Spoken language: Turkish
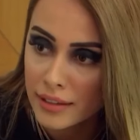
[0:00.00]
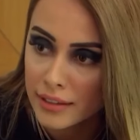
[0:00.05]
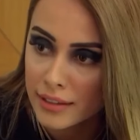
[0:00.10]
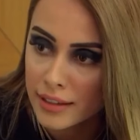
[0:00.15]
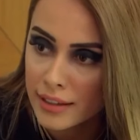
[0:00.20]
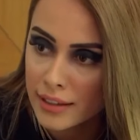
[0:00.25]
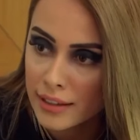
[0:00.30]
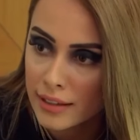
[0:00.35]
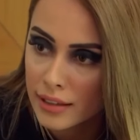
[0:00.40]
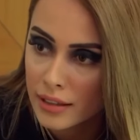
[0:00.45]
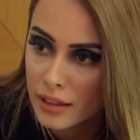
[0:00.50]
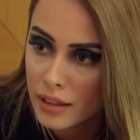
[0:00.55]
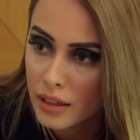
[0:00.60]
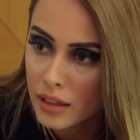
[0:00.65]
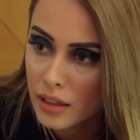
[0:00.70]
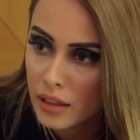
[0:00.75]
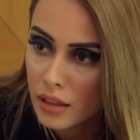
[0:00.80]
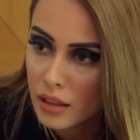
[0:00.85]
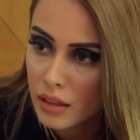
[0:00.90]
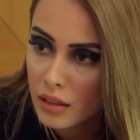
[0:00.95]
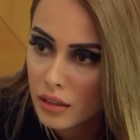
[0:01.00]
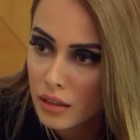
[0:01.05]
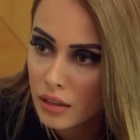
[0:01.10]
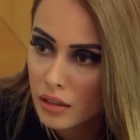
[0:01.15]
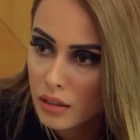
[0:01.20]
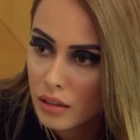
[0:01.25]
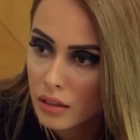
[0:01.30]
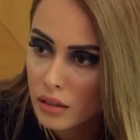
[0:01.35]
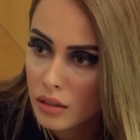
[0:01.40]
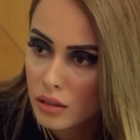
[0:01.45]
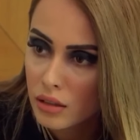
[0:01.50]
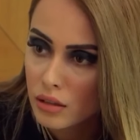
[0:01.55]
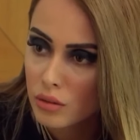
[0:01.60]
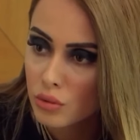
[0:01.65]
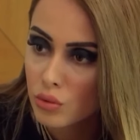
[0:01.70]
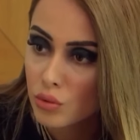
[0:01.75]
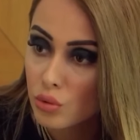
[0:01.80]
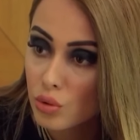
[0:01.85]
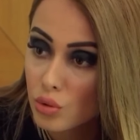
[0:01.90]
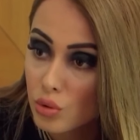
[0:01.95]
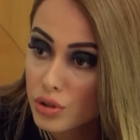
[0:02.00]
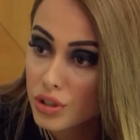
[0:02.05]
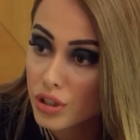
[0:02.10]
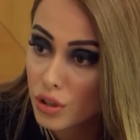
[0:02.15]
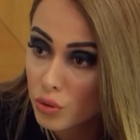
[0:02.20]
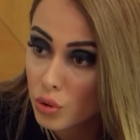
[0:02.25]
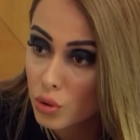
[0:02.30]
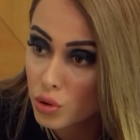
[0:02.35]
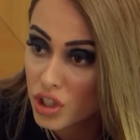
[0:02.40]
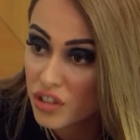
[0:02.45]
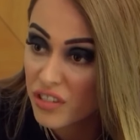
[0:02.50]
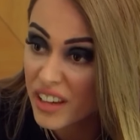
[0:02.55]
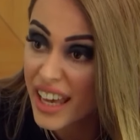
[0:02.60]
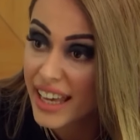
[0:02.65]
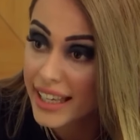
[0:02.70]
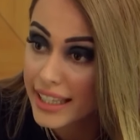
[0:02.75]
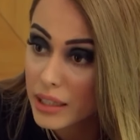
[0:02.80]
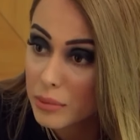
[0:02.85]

bende değil. Kürşat Hoca ve